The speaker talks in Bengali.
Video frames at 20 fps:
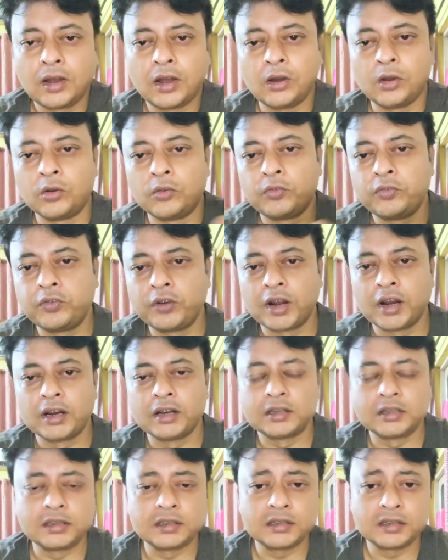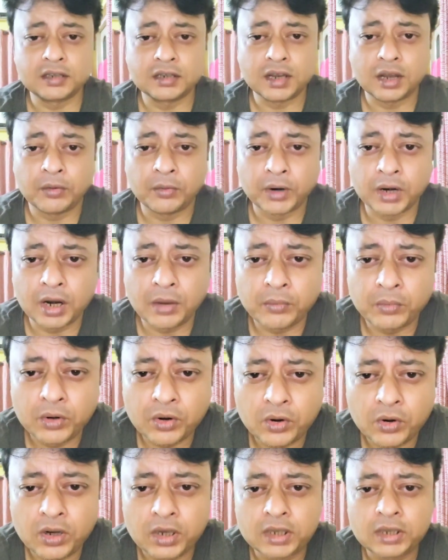হ্যালো ফ্রেন্ডস আমার নাম
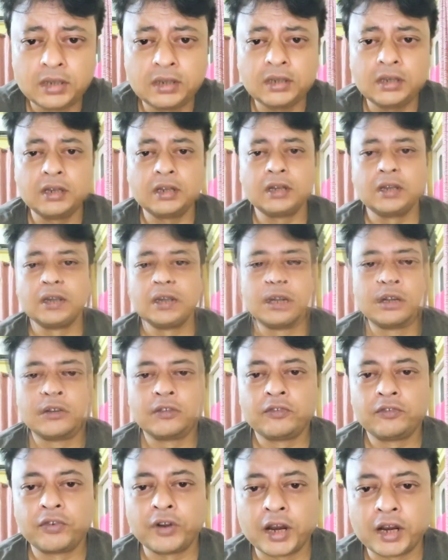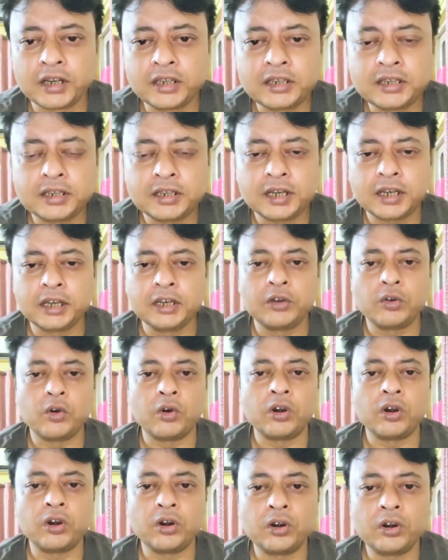হলো অরিজিৎ ফ্রেন্ডস এই
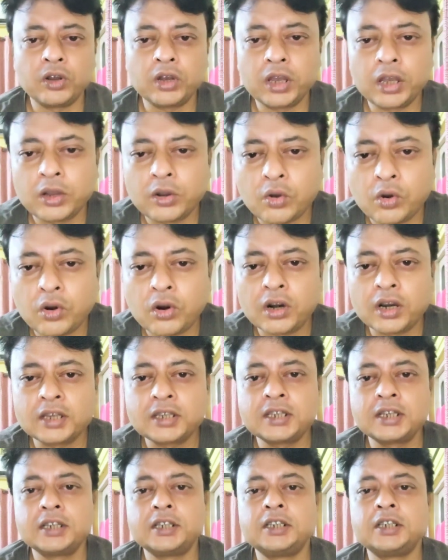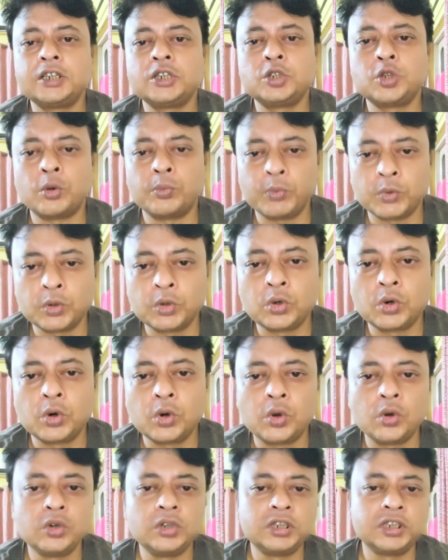কর্ণাটকে কংগ্রেসের যে শপথ
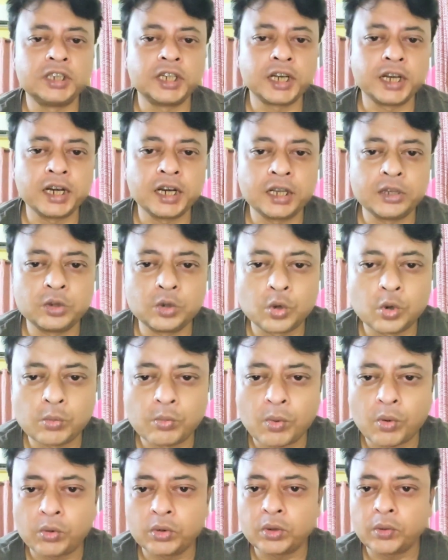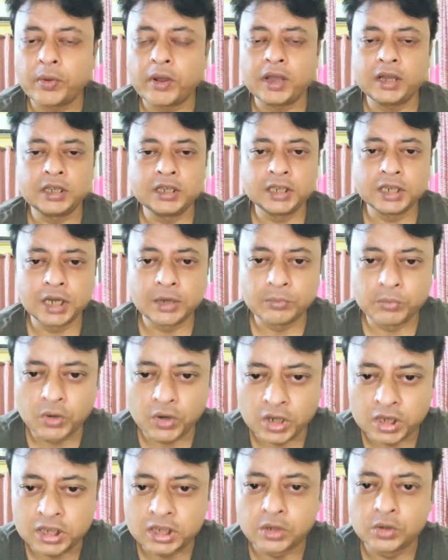গ্রহণ সেখানে তো মমতা ব্যানার্জিকে
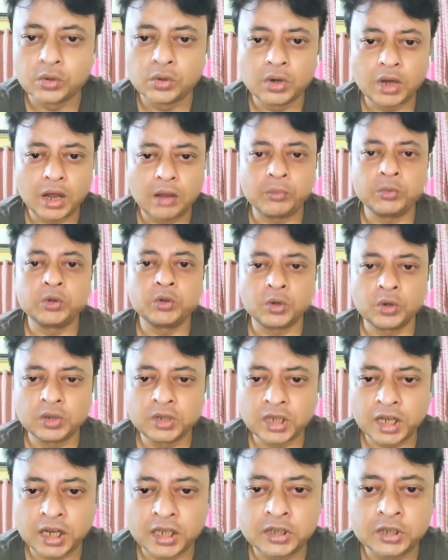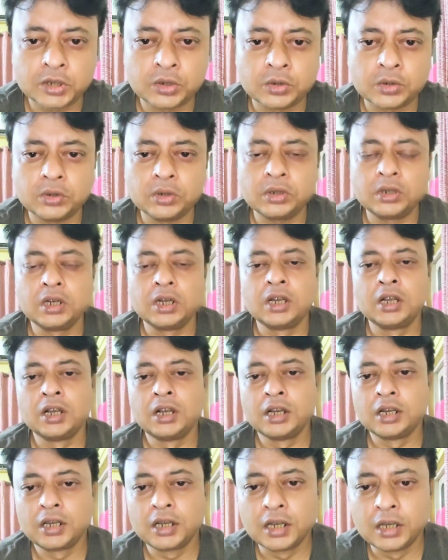বলেছিল আমন্ত্রণ জানিয়েছিল
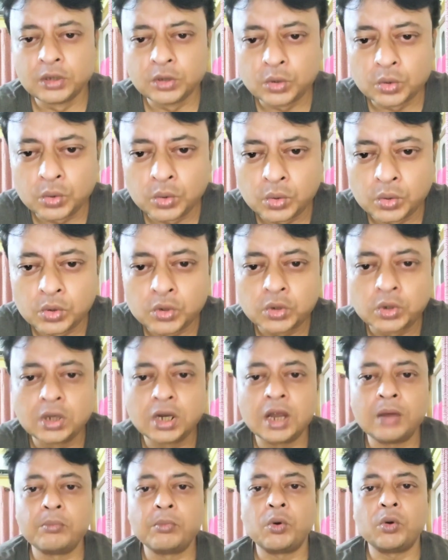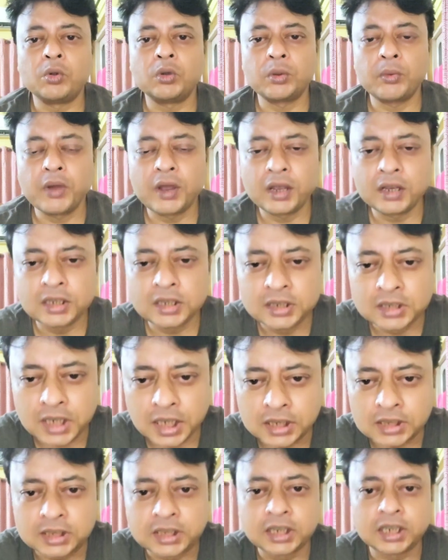কিন্তু শুনলাম মমতা ব্যানার্জি
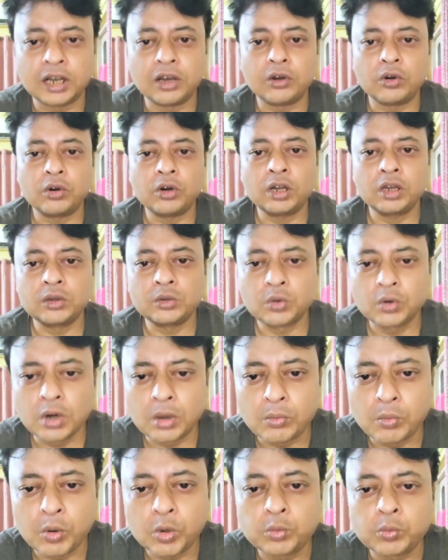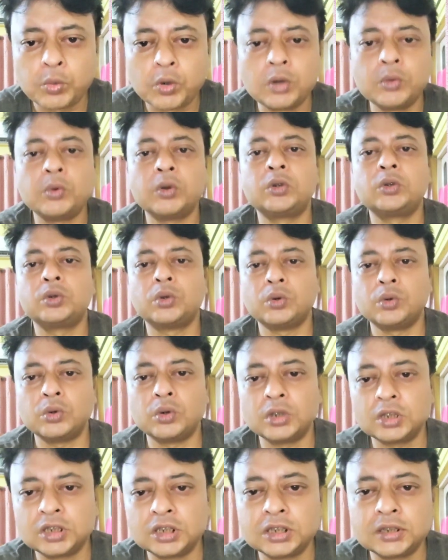যাচ্ছে না হঠাৎ করে মত পরিবর্তন
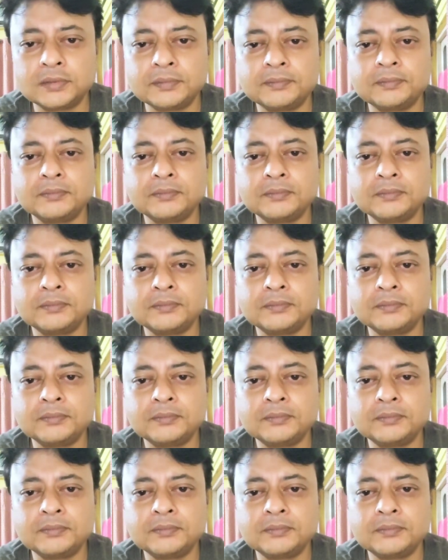করেছে